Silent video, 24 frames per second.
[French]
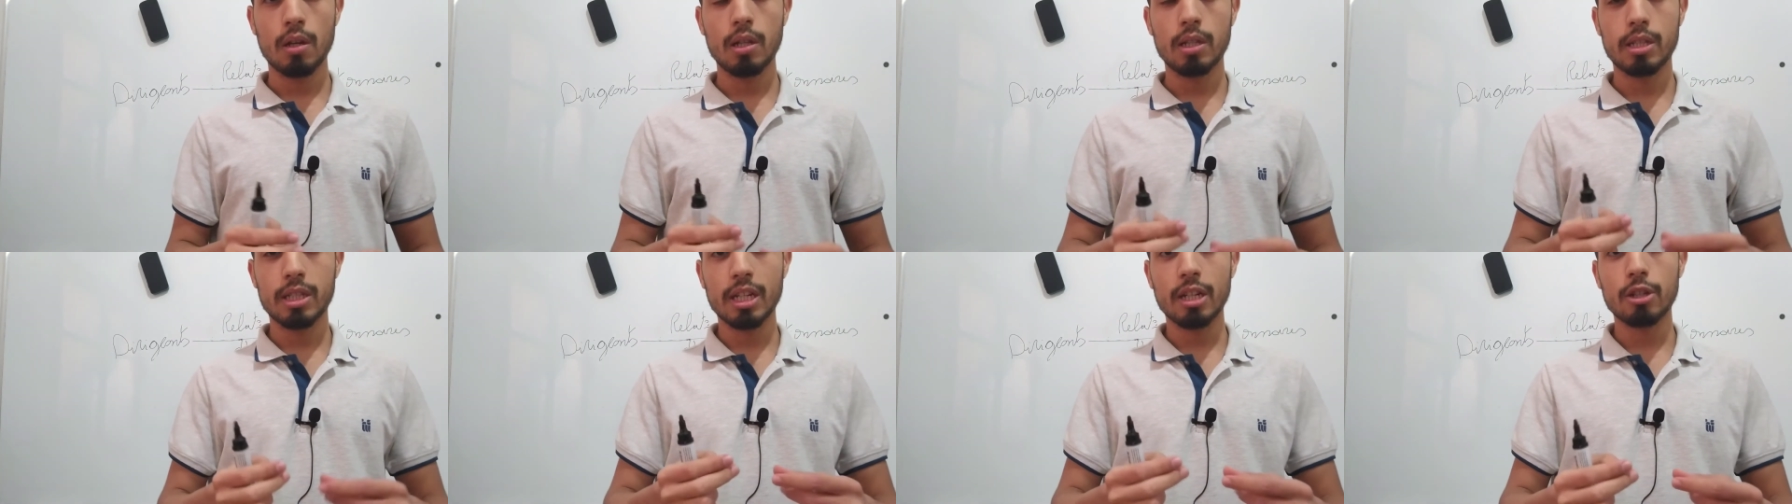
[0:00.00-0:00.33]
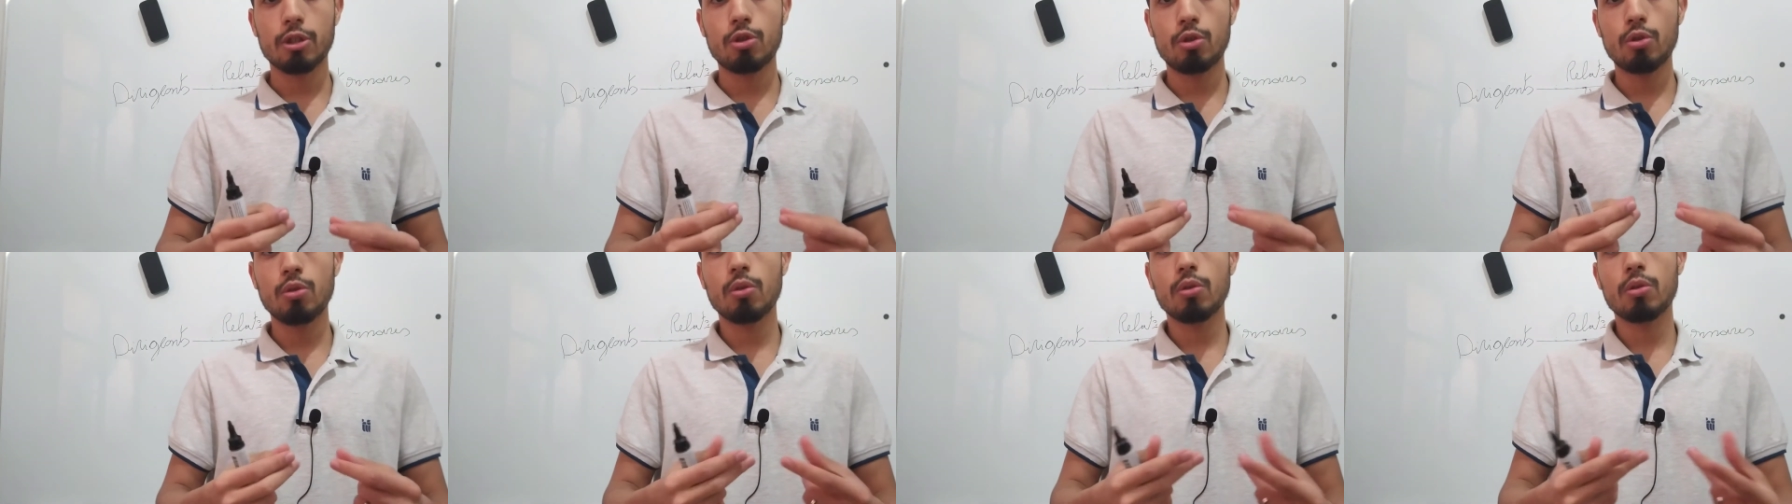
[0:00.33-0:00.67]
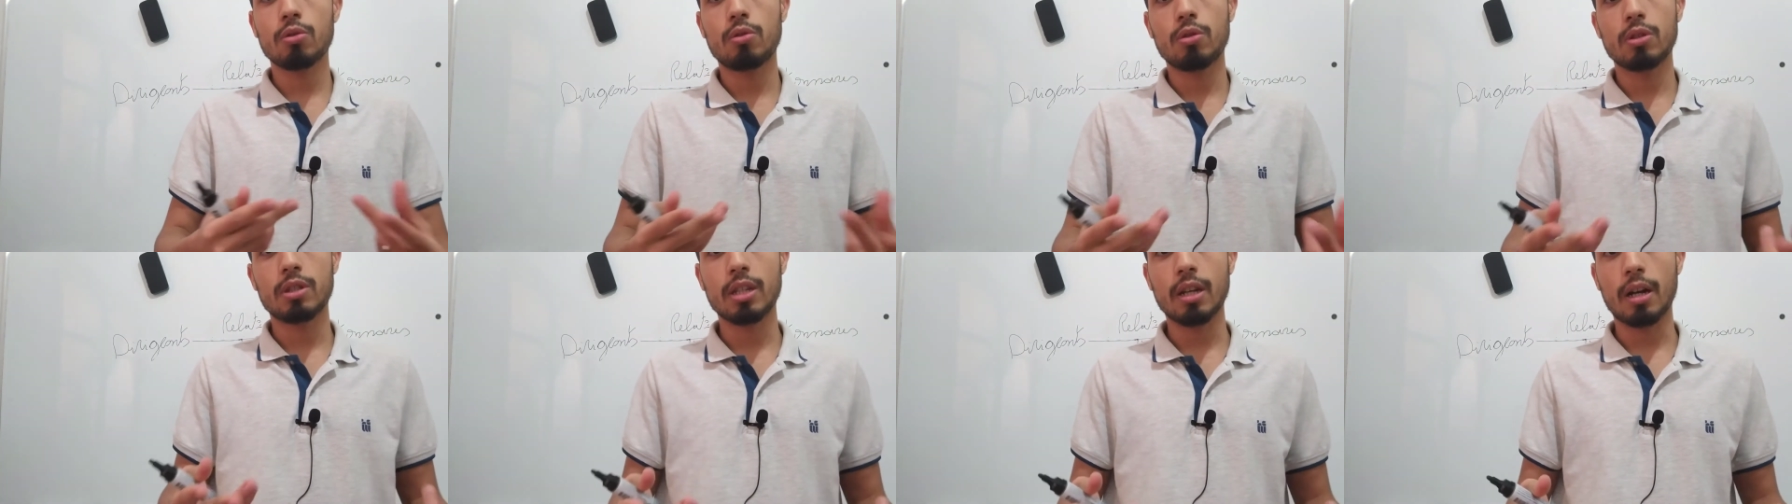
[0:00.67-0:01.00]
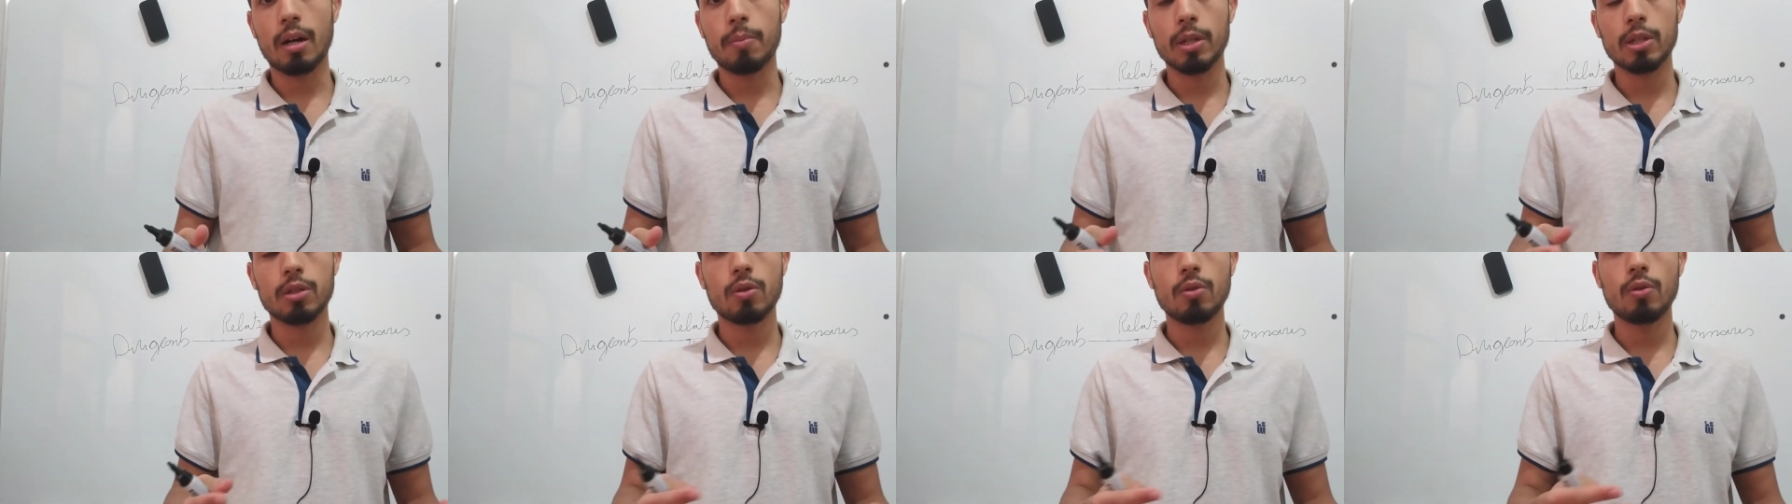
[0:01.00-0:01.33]
Il s'assure de
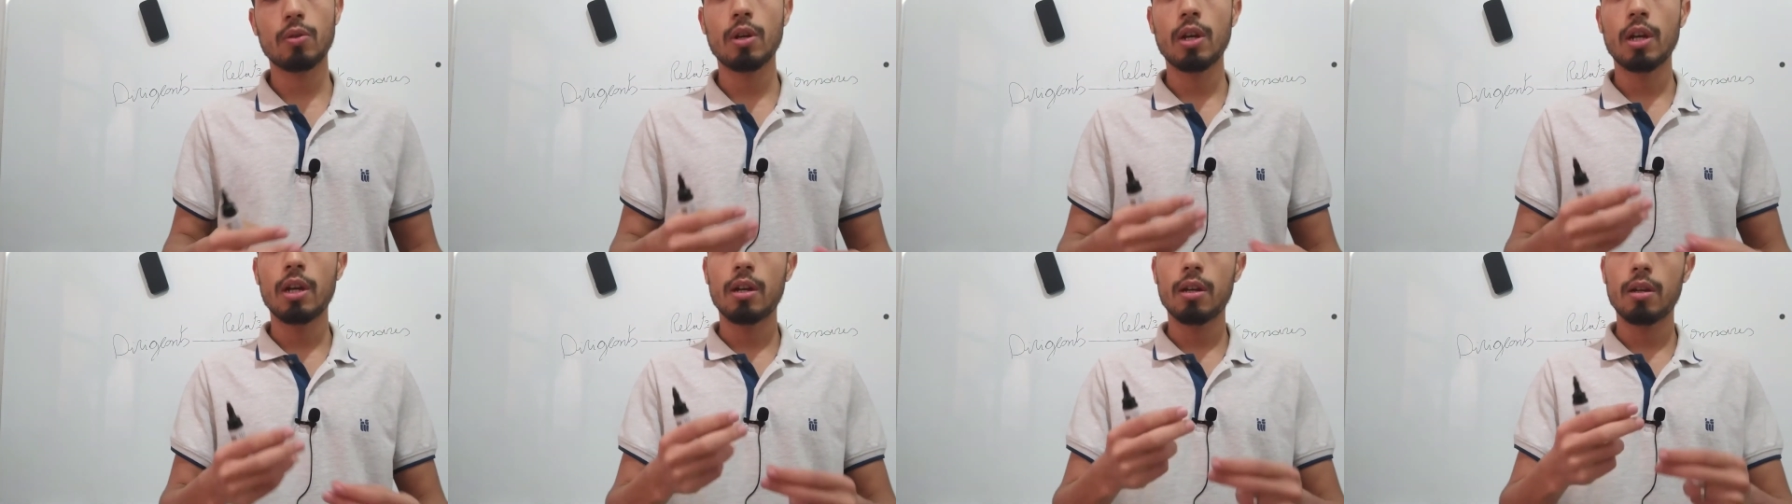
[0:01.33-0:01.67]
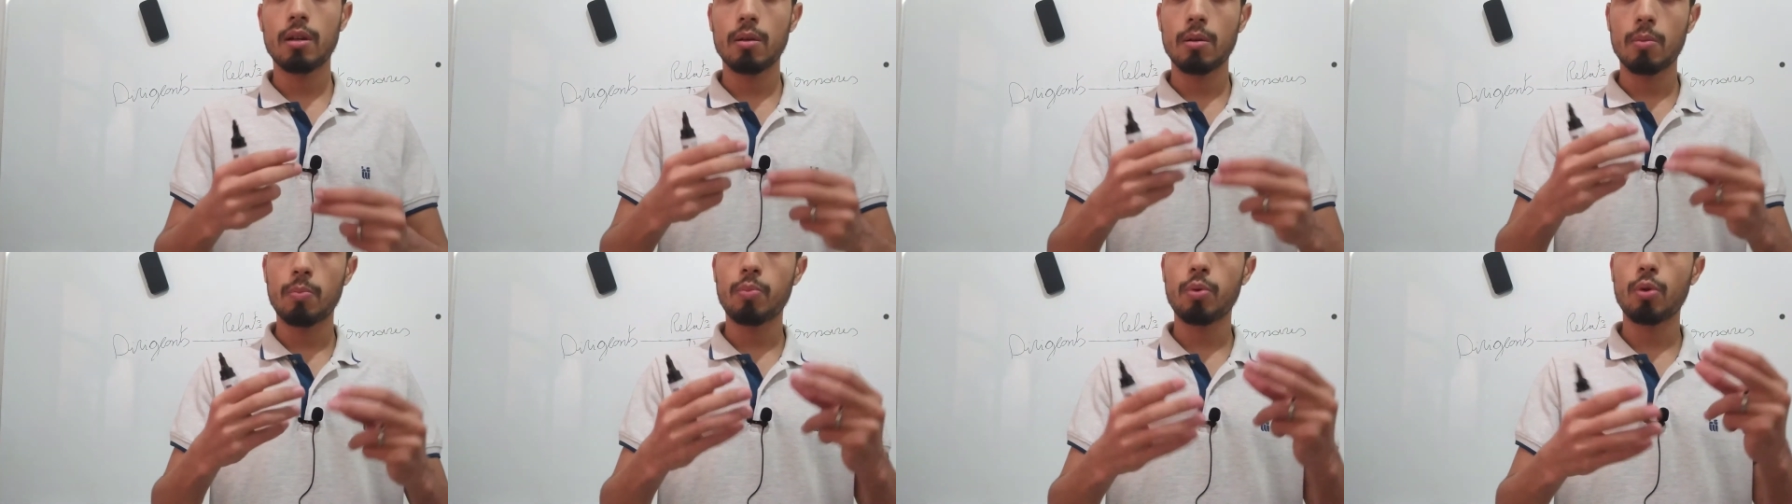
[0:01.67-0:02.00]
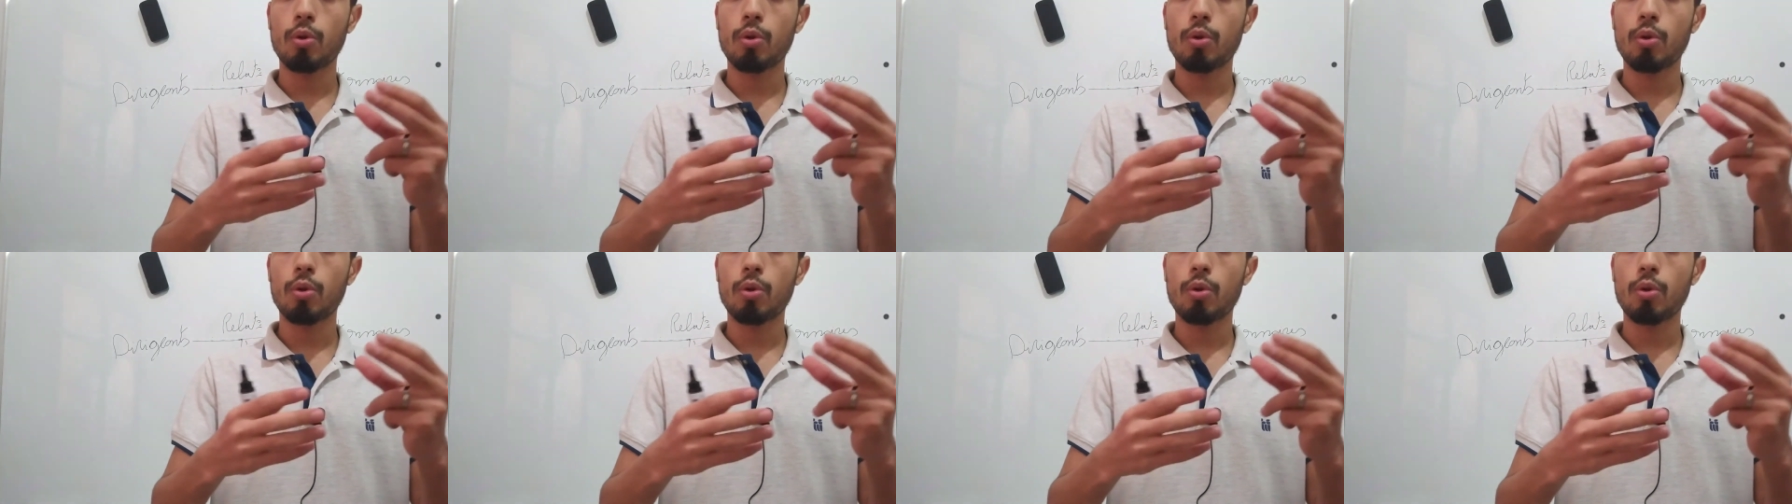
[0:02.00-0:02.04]
ça parce que euh,